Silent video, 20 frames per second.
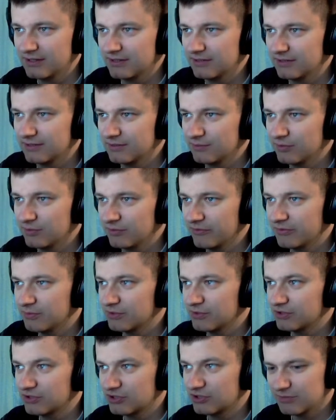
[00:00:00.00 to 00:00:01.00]
E, bo wy
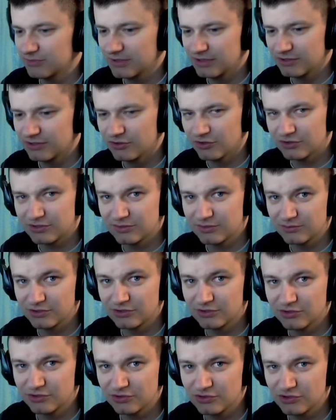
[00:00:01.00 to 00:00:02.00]
będziecie mieli dostęp do
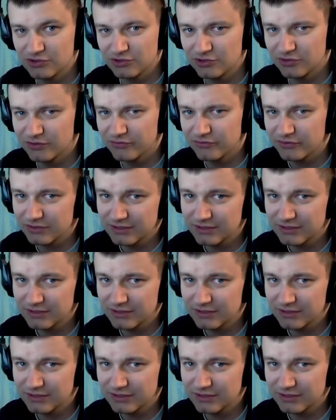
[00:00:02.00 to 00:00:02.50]
tych odcinków,